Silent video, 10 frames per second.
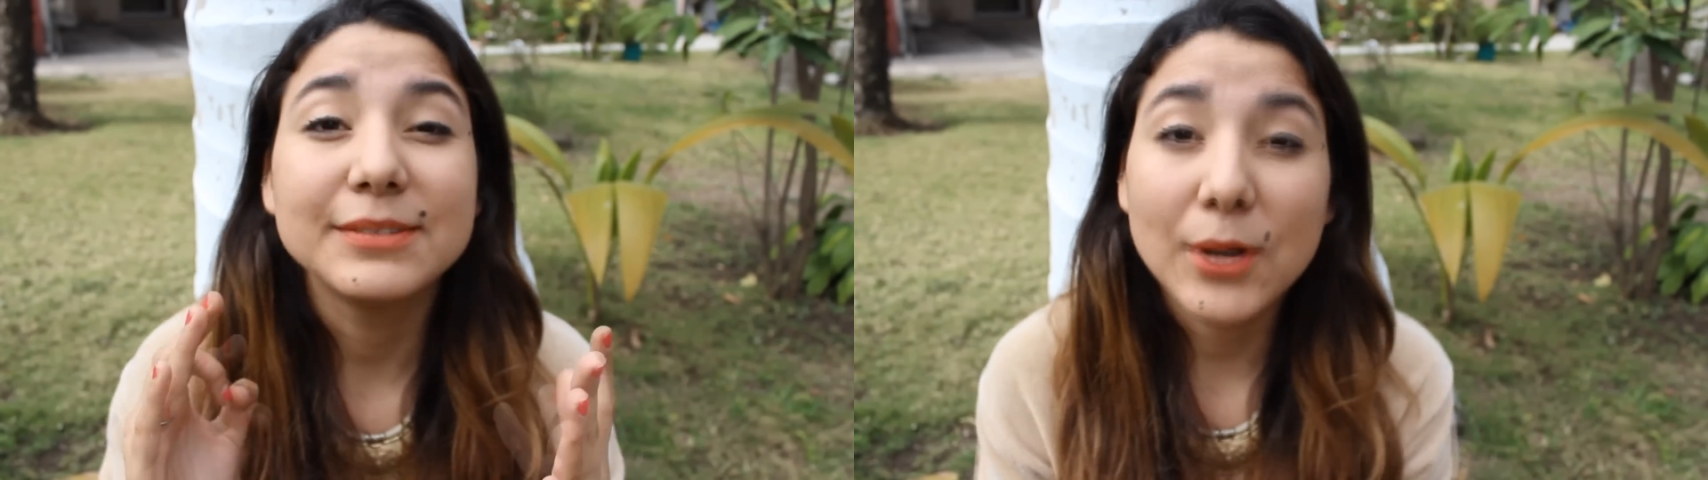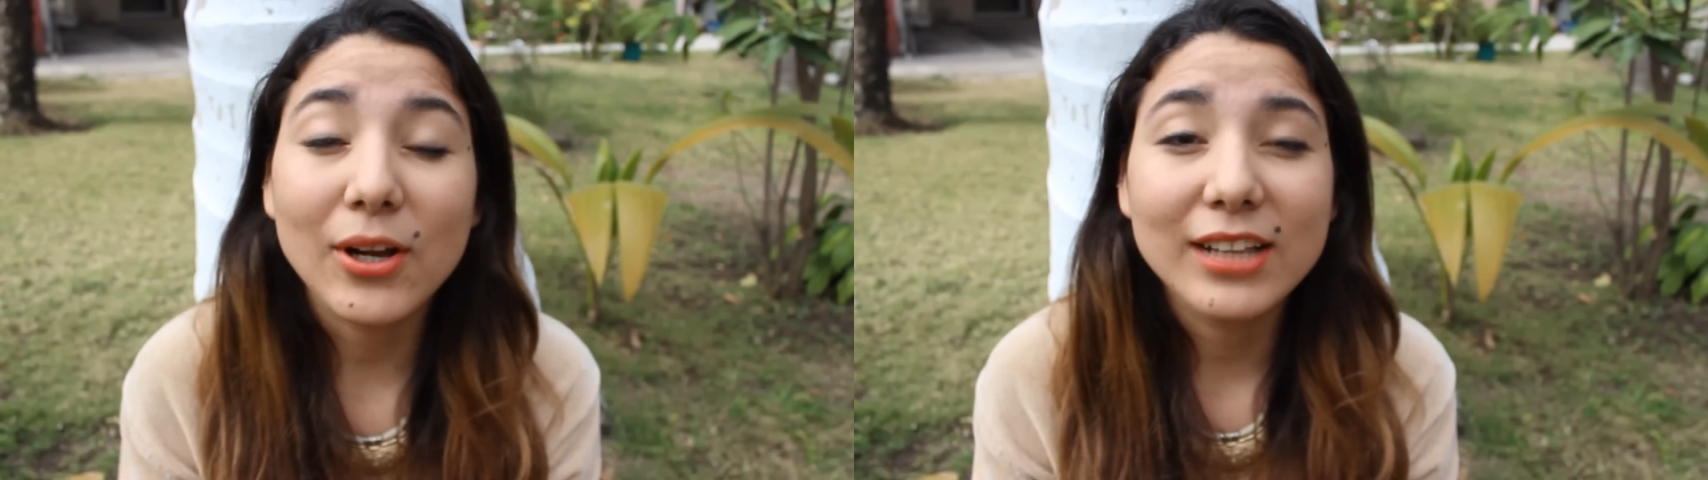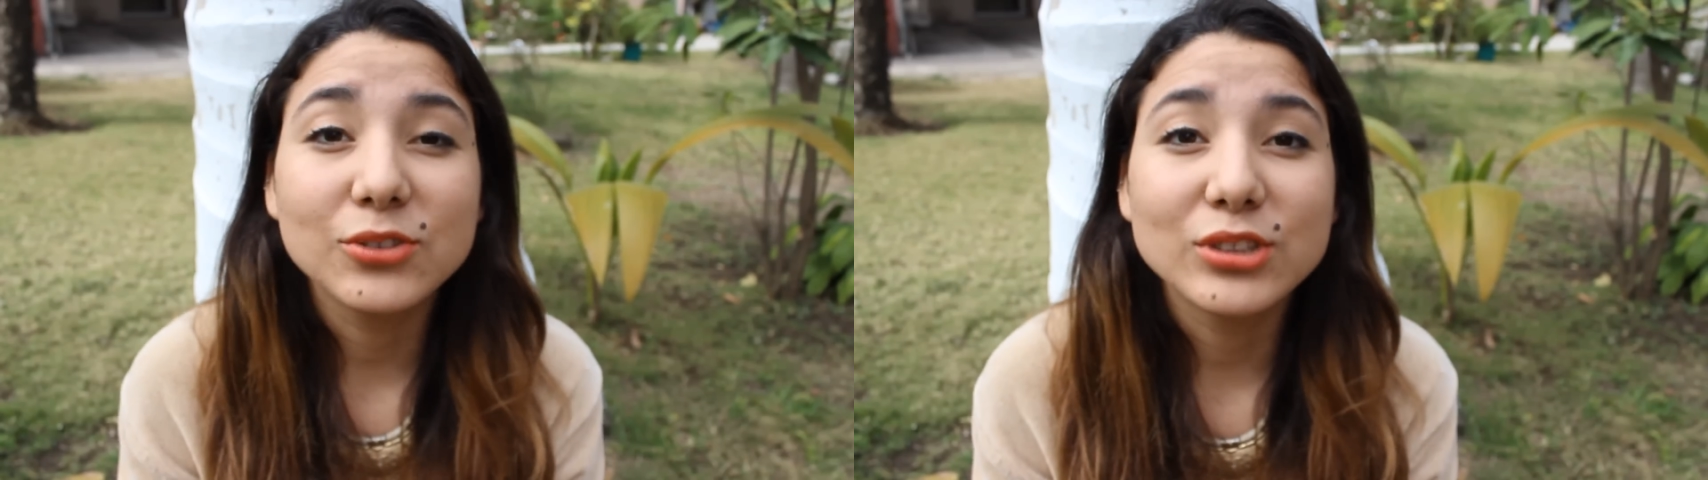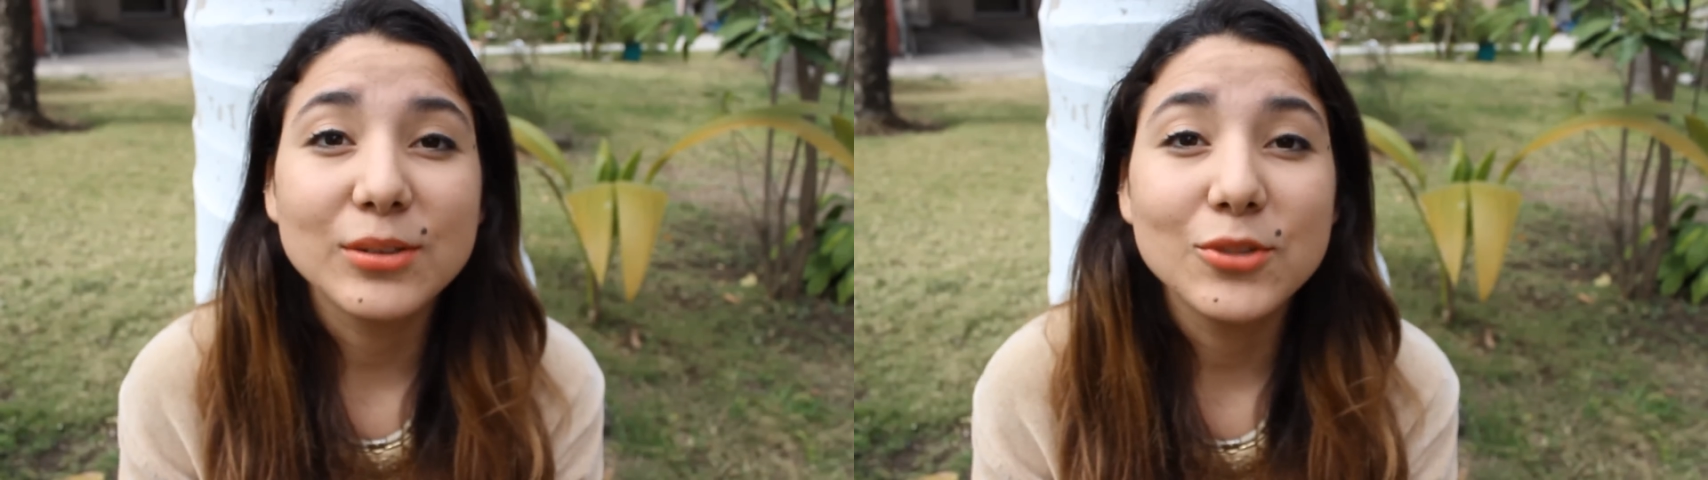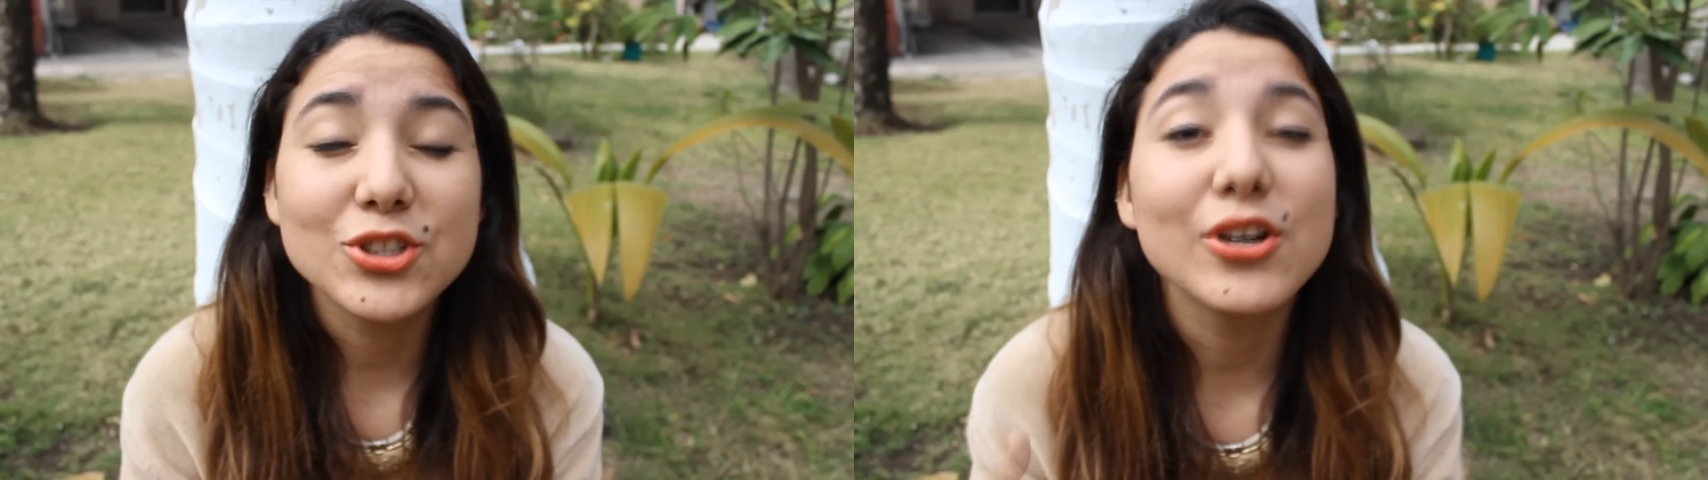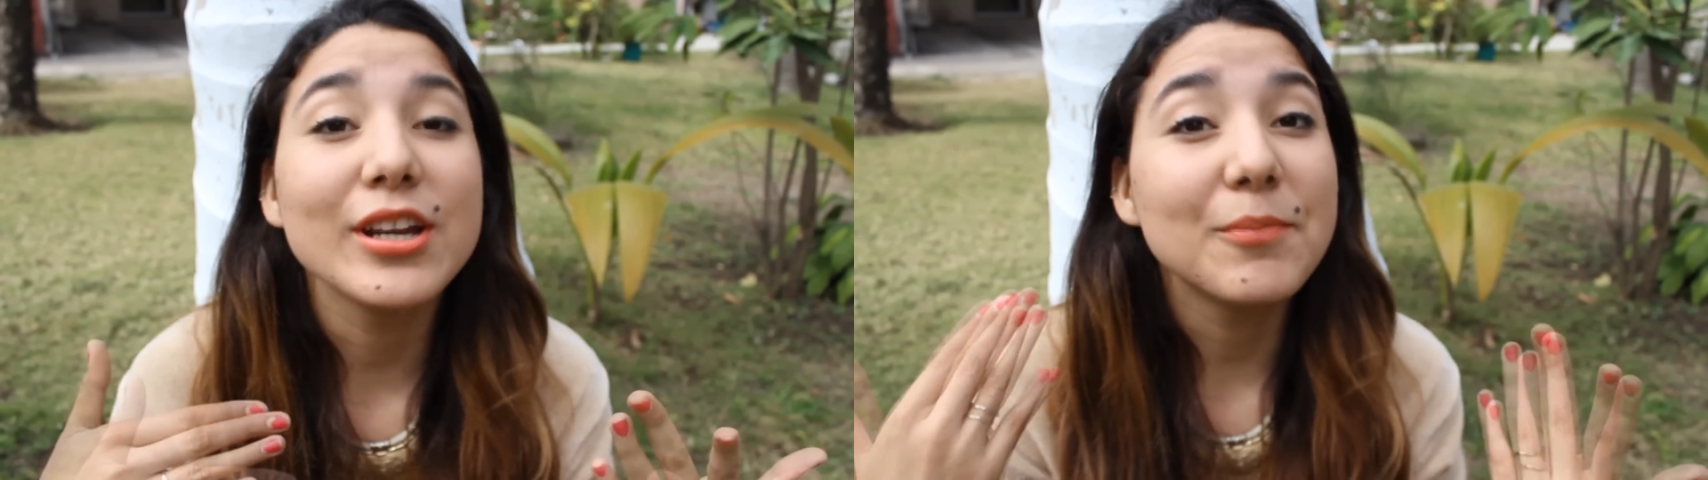Espero que les guste mucho